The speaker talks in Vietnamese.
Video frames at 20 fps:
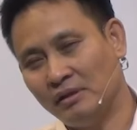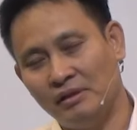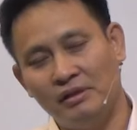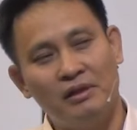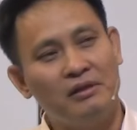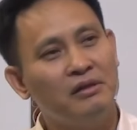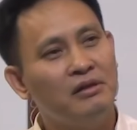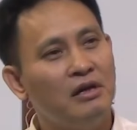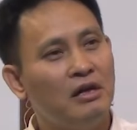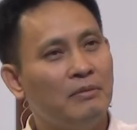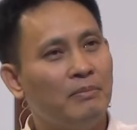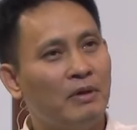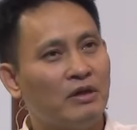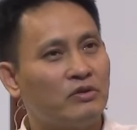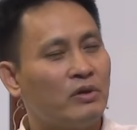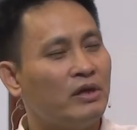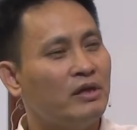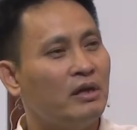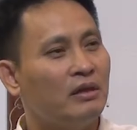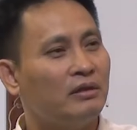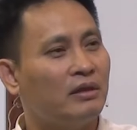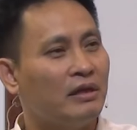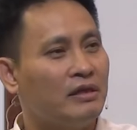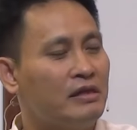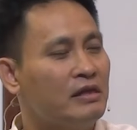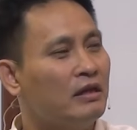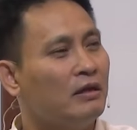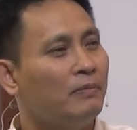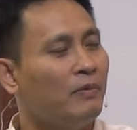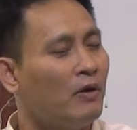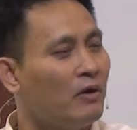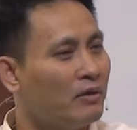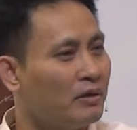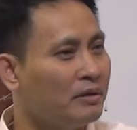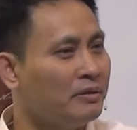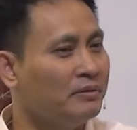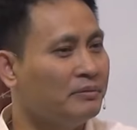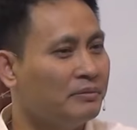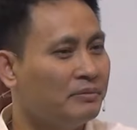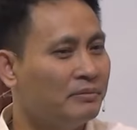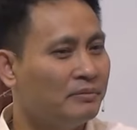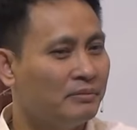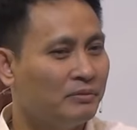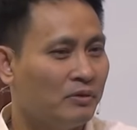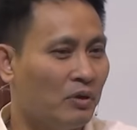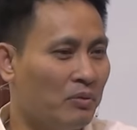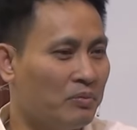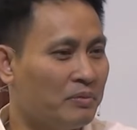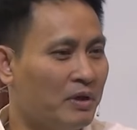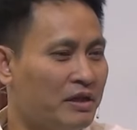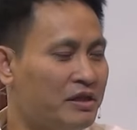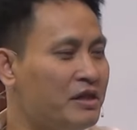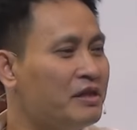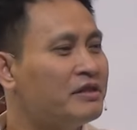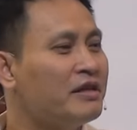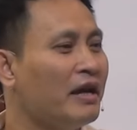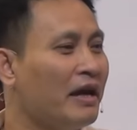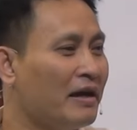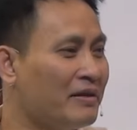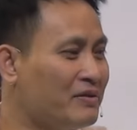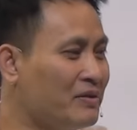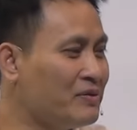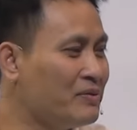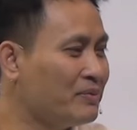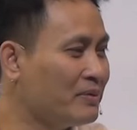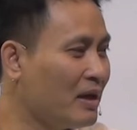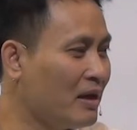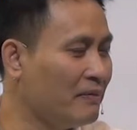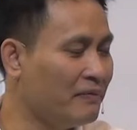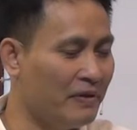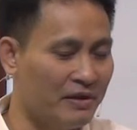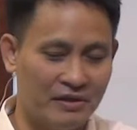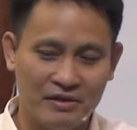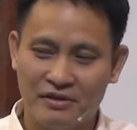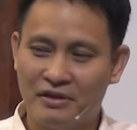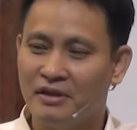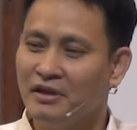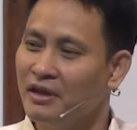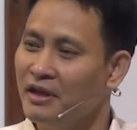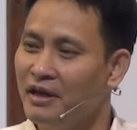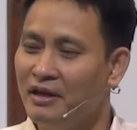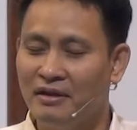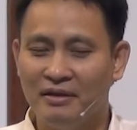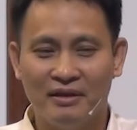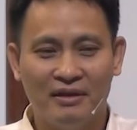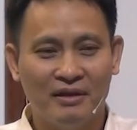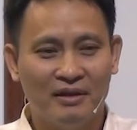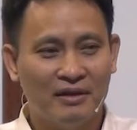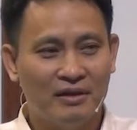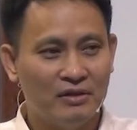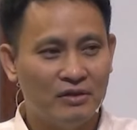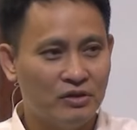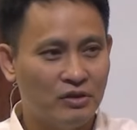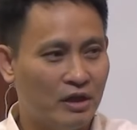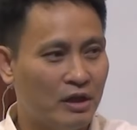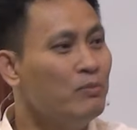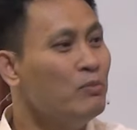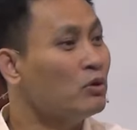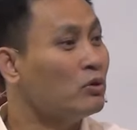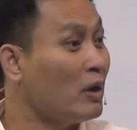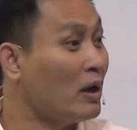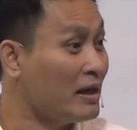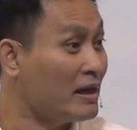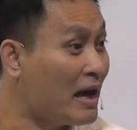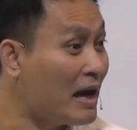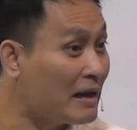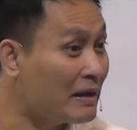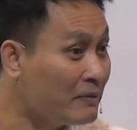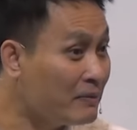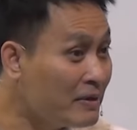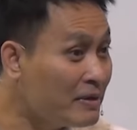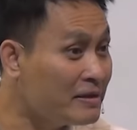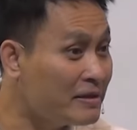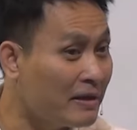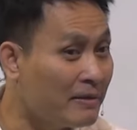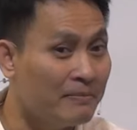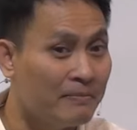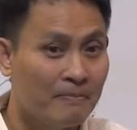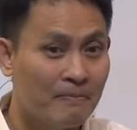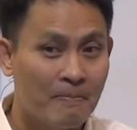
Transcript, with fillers: những người mà doanh nhân tại Singapore đấy, cộng đã chia sẻ cho chúng ta về sự xứng nghiến khi mua tòa nhà đúng không anh chị em?